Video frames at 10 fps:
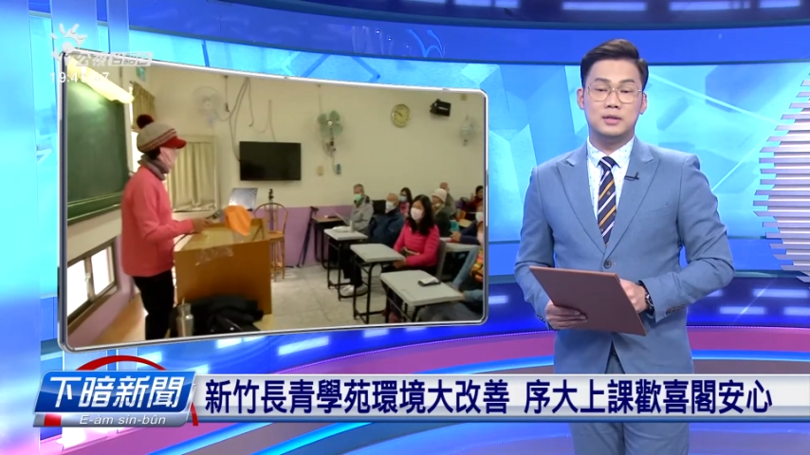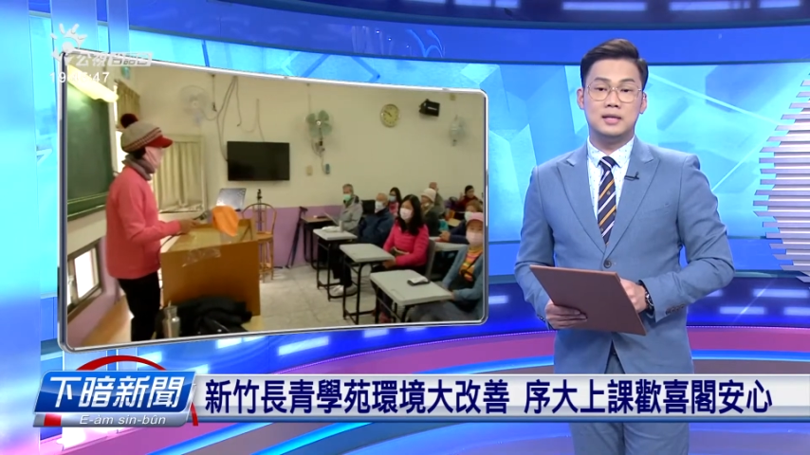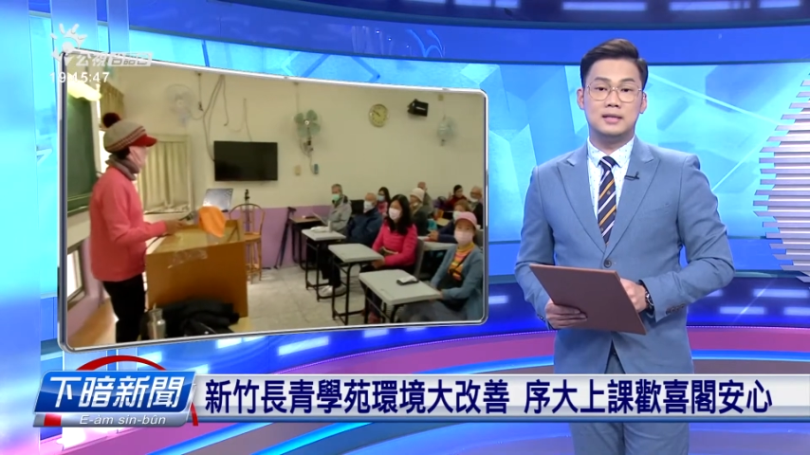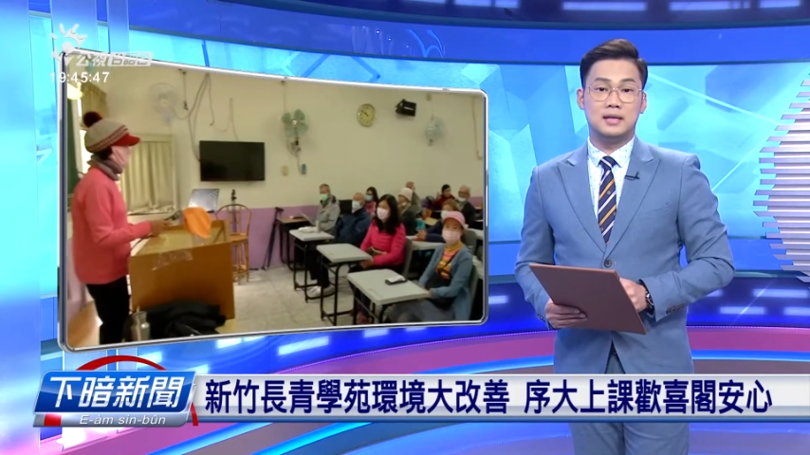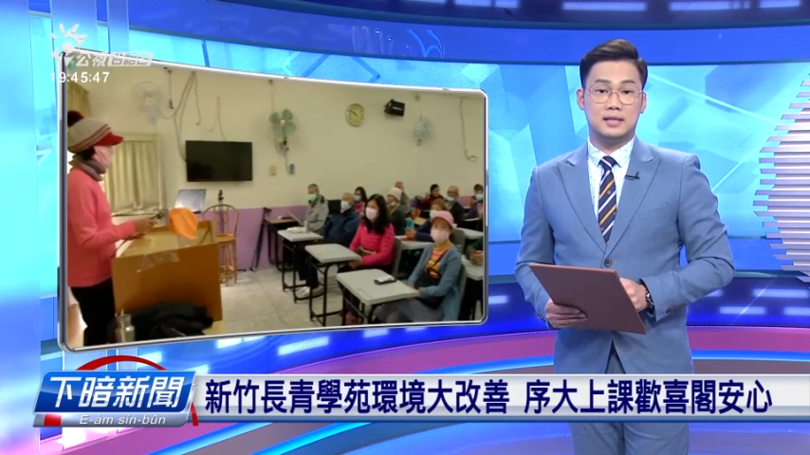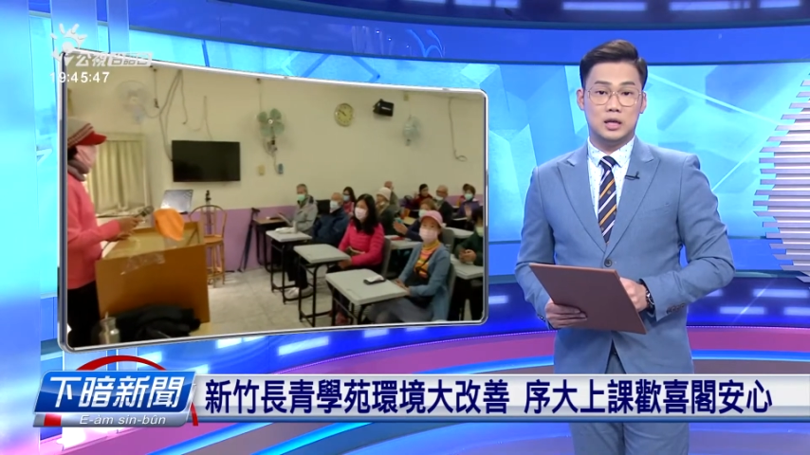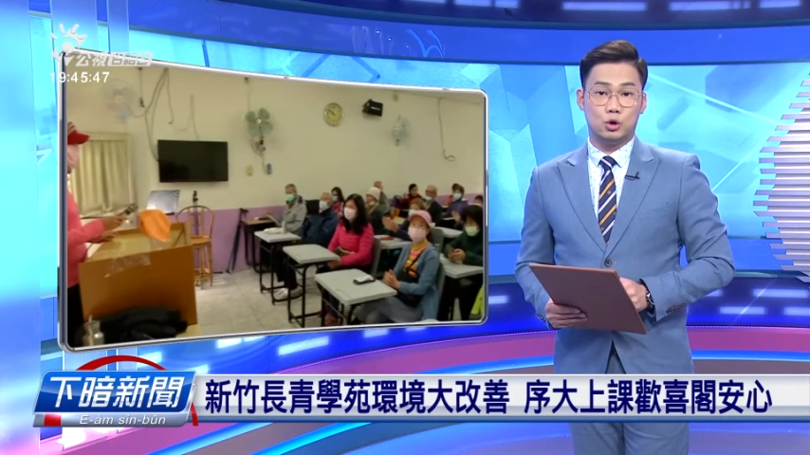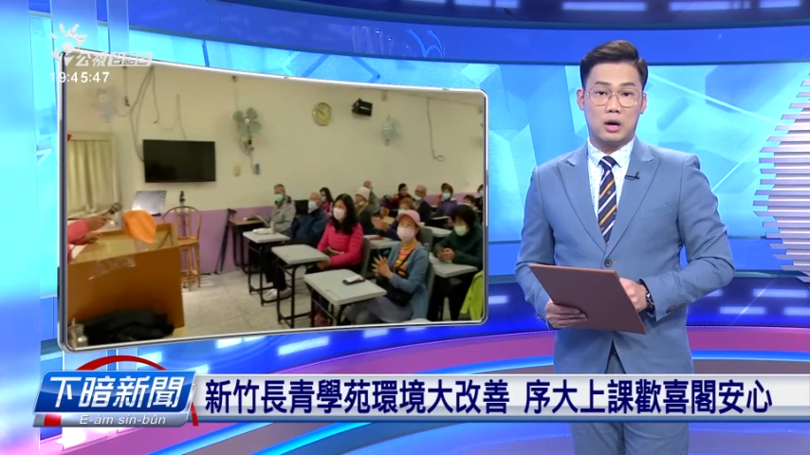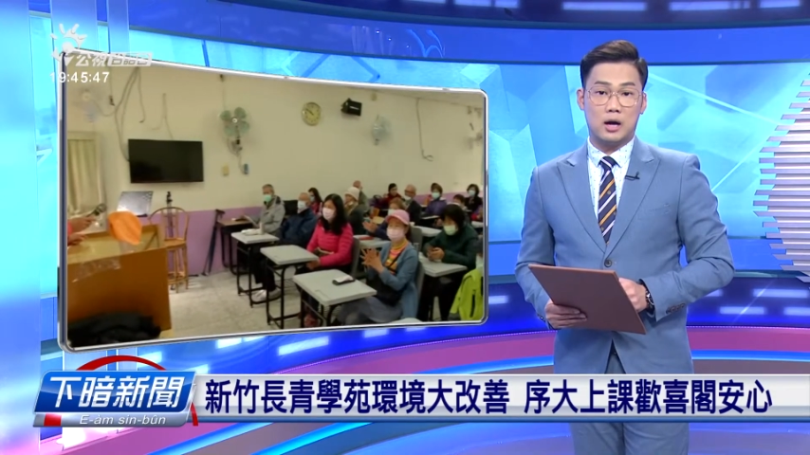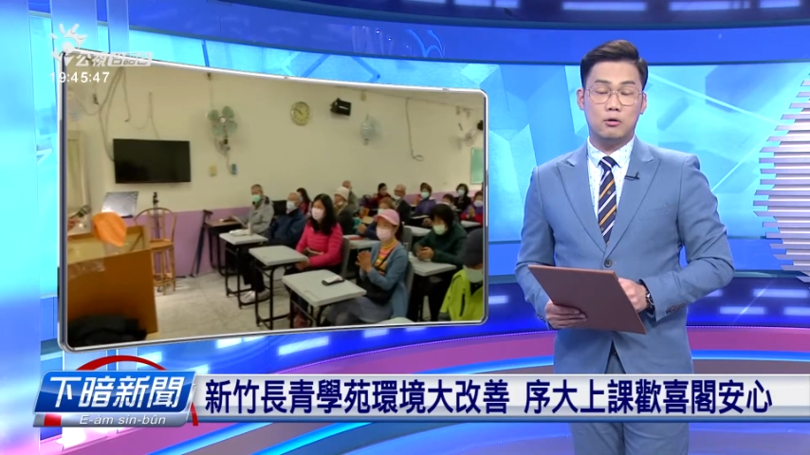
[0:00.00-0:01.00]
有真侪
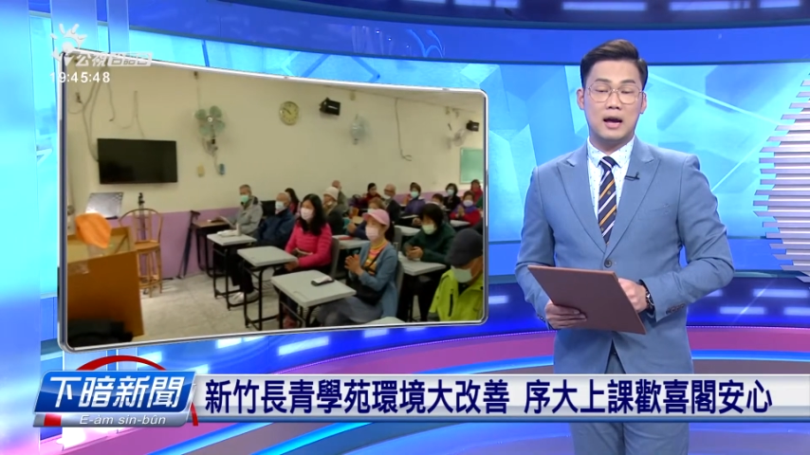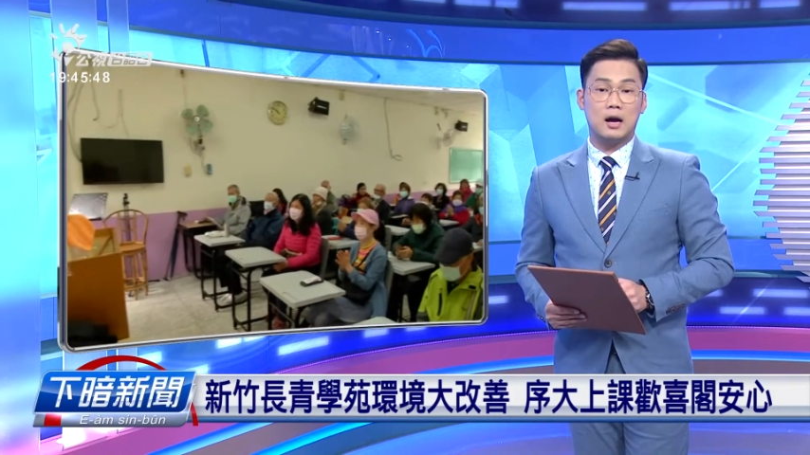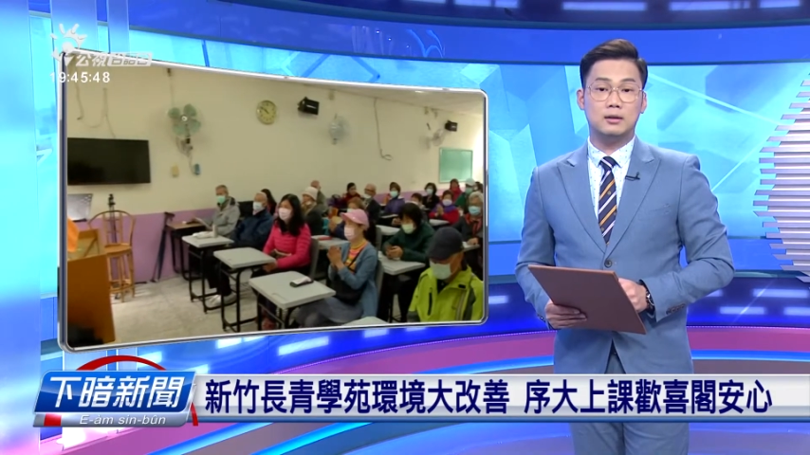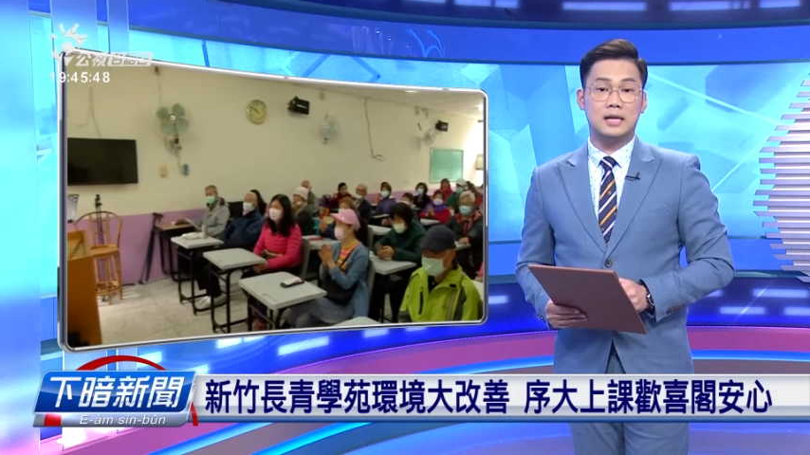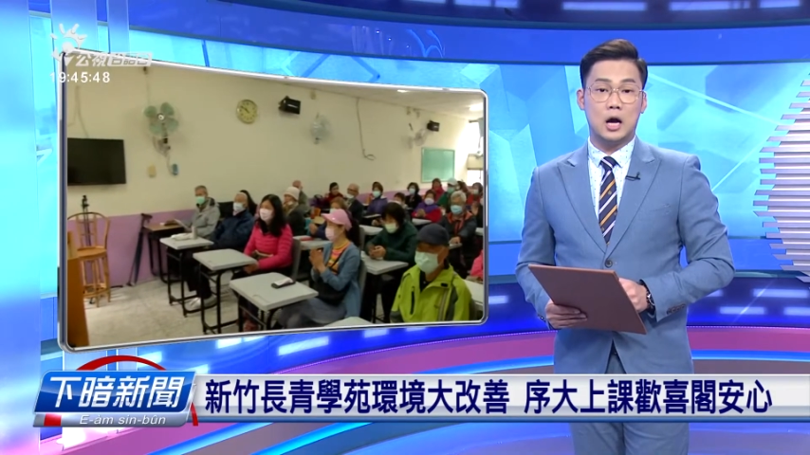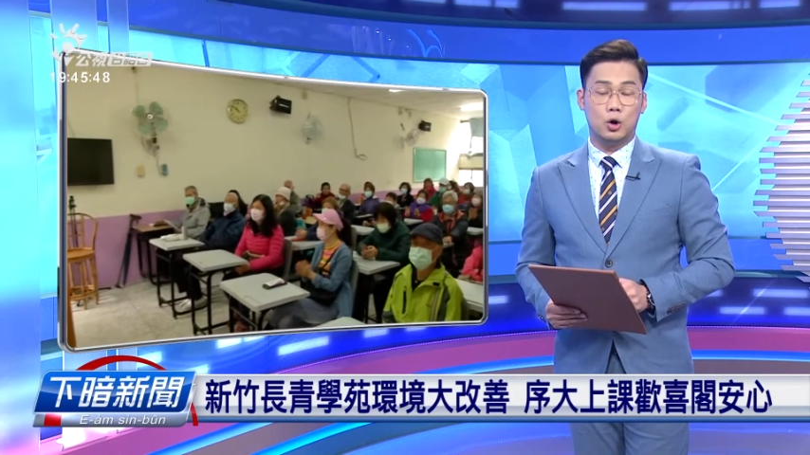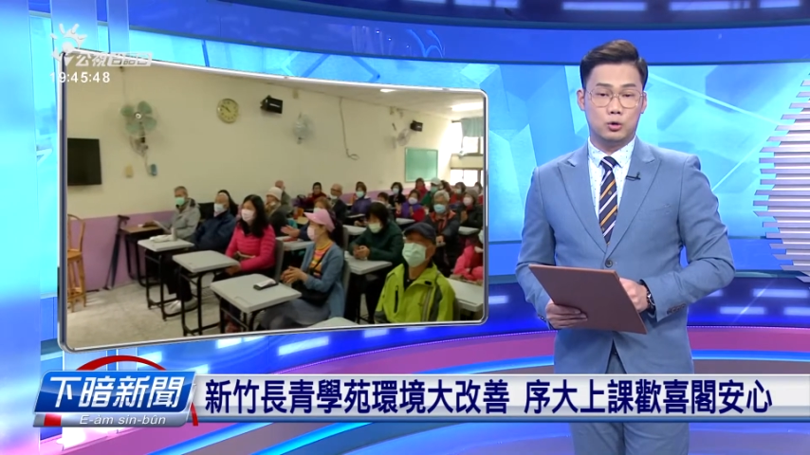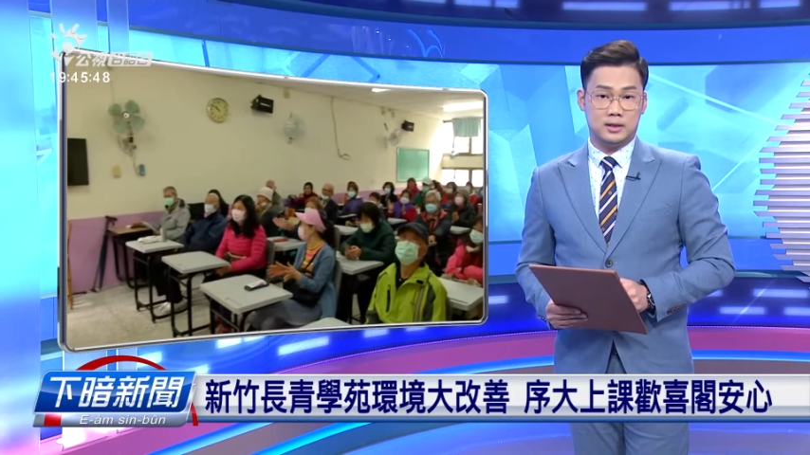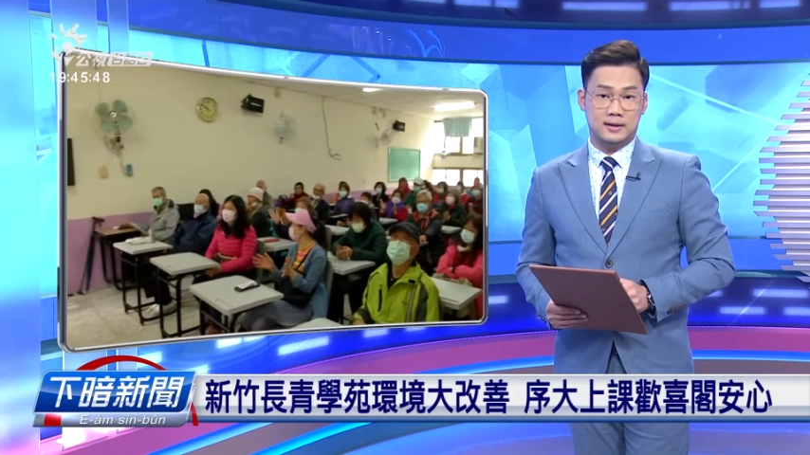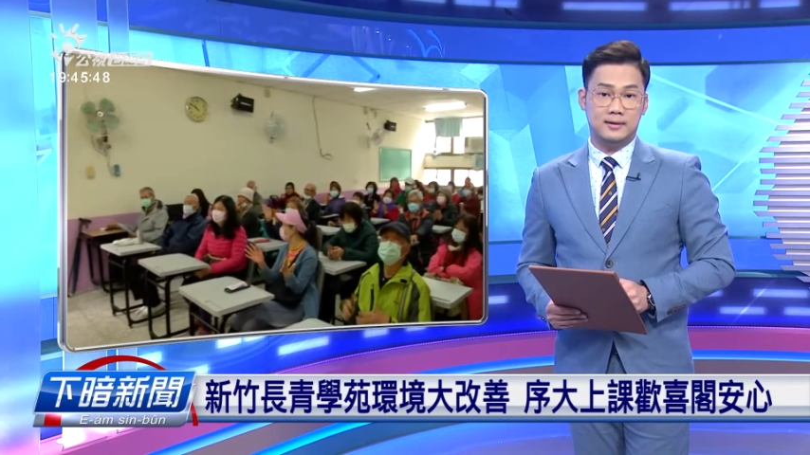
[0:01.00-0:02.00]
师大，拢来到遮
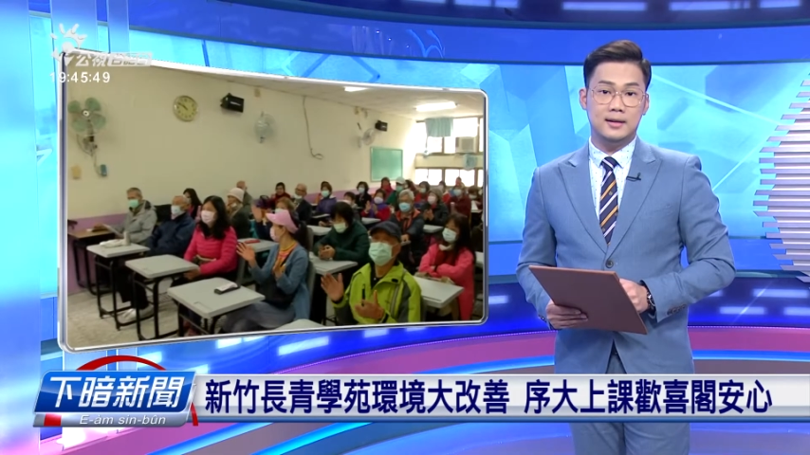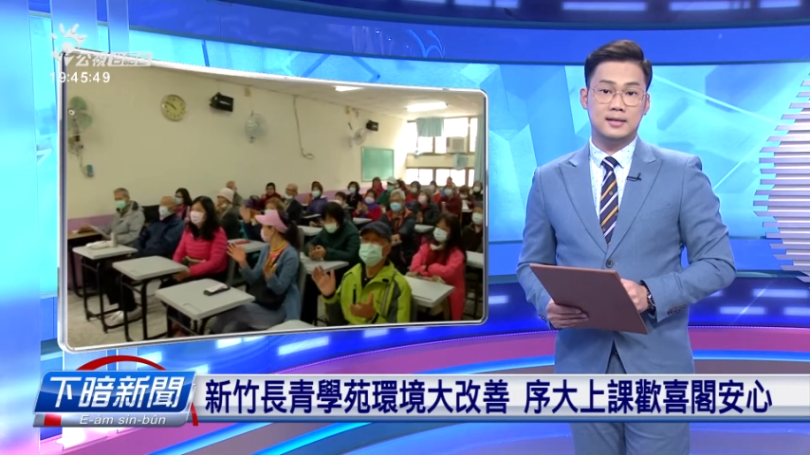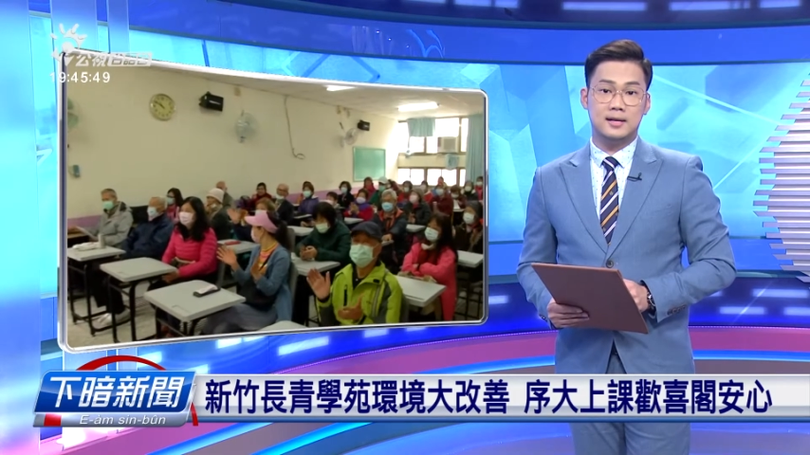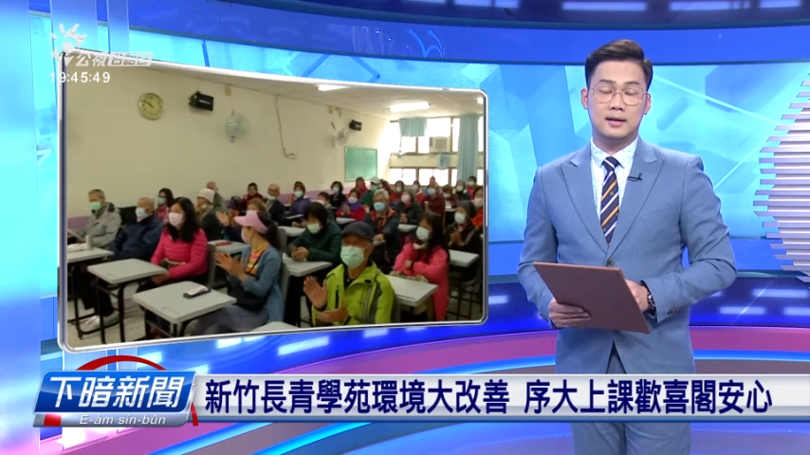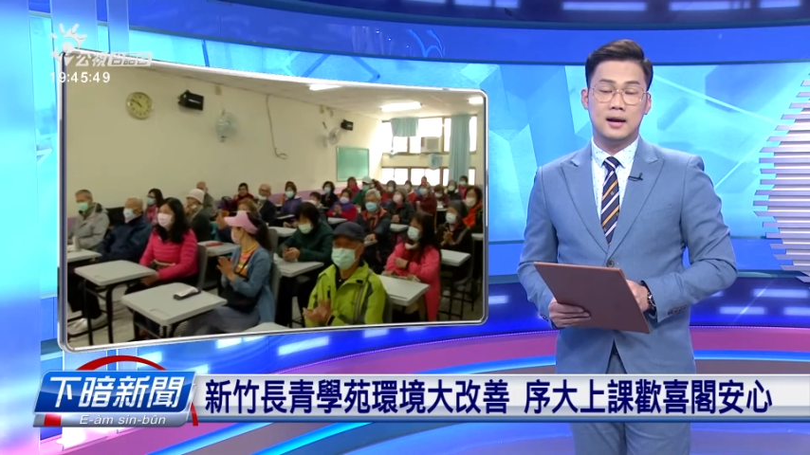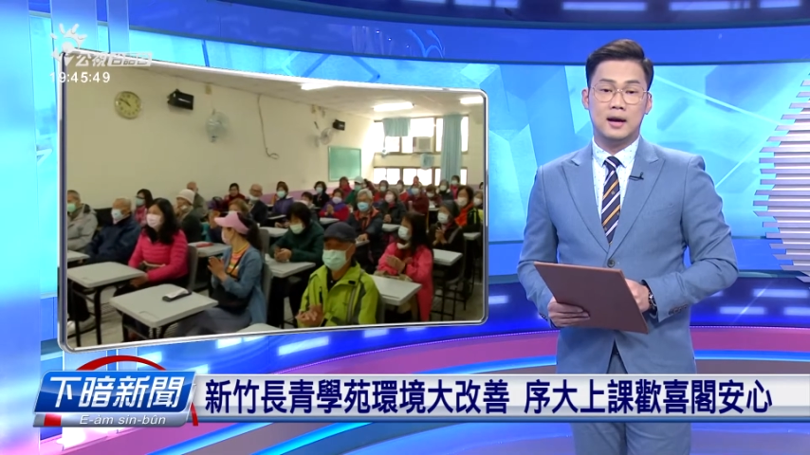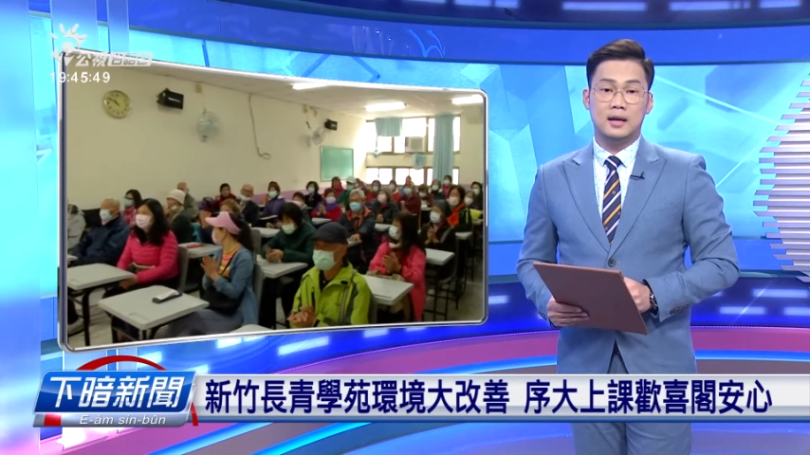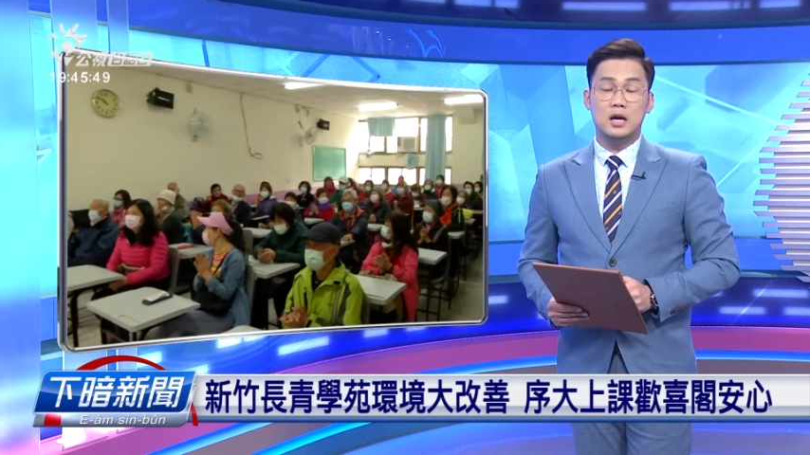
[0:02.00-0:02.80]
学新知识。